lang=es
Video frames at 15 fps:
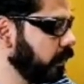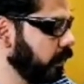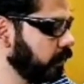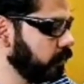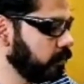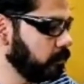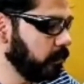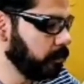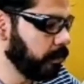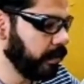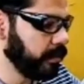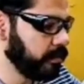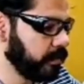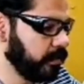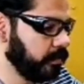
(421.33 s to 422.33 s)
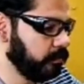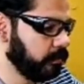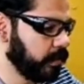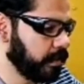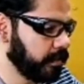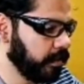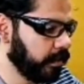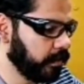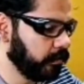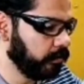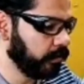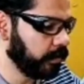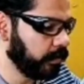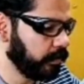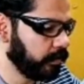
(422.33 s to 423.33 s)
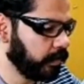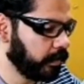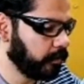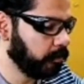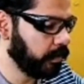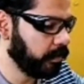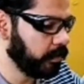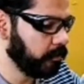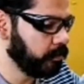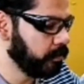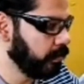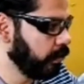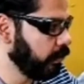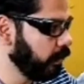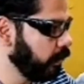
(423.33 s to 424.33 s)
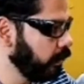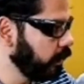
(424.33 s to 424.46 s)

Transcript: Entonces me parece un acierto que de repente pues, se,